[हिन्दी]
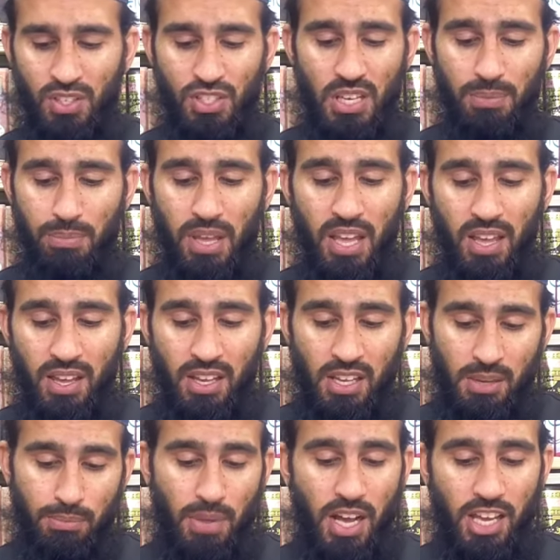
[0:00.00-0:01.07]
जब मैं
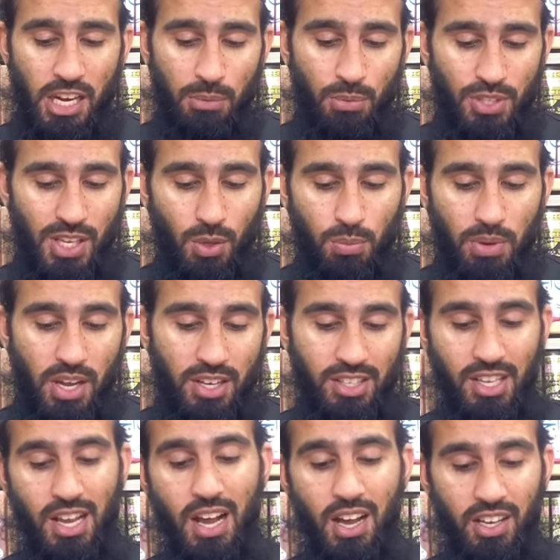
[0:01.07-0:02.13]
माह रमज़ान मुबारक
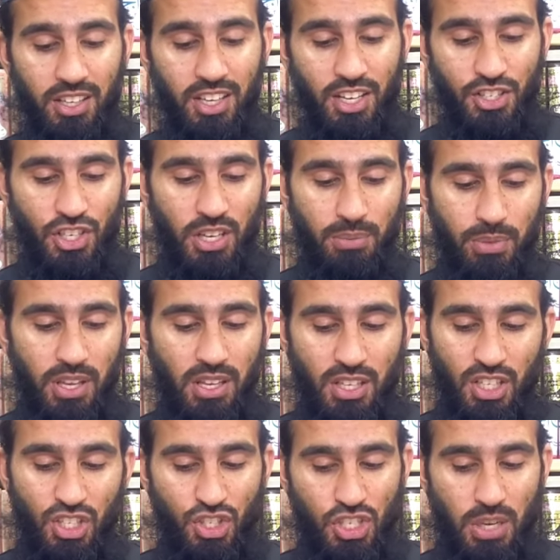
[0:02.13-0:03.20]
के आखिरी अशरे में
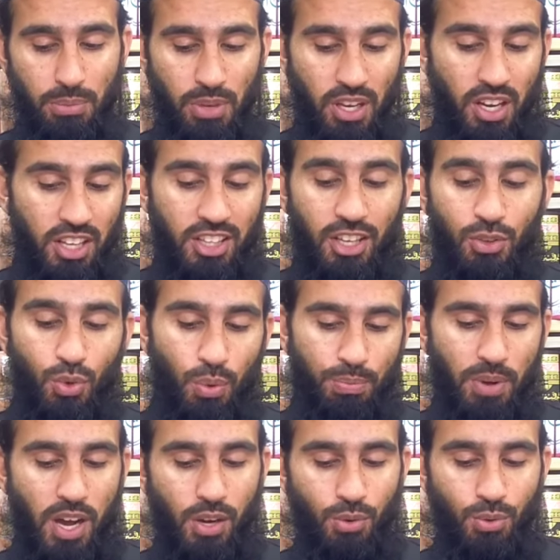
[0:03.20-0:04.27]
शब कदर को
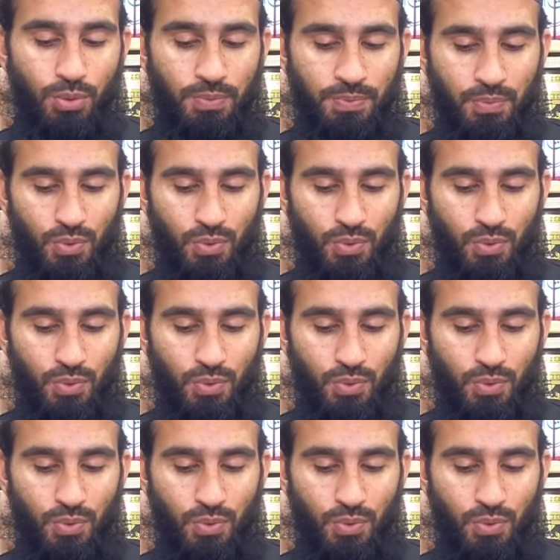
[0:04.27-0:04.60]
पालूँ